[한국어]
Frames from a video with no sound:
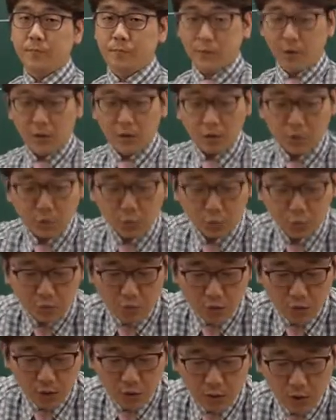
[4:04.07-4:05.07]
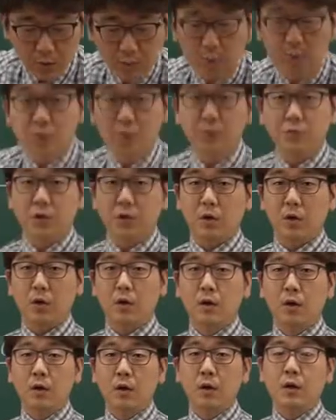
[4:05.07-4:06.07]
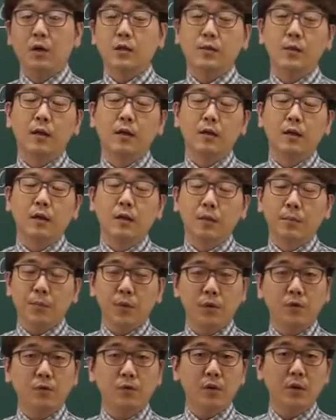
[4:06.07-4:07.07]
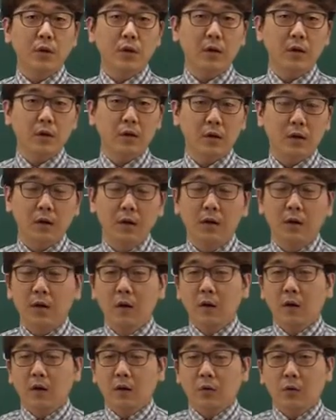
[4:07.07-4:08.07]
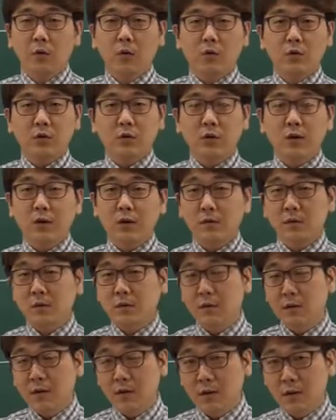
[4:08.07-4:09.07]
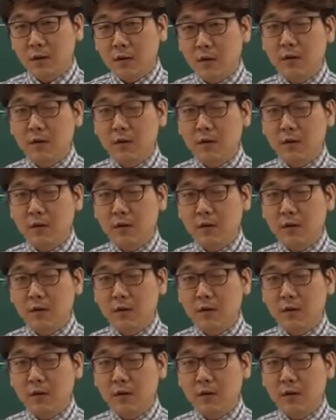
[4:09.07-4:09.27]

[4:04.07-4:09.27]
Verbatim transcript: 나 일기 쓰기 있는 중이야. 문제 없죠. 하지만 평소 에 얘기할 때 너 혹시 일기 쓰니?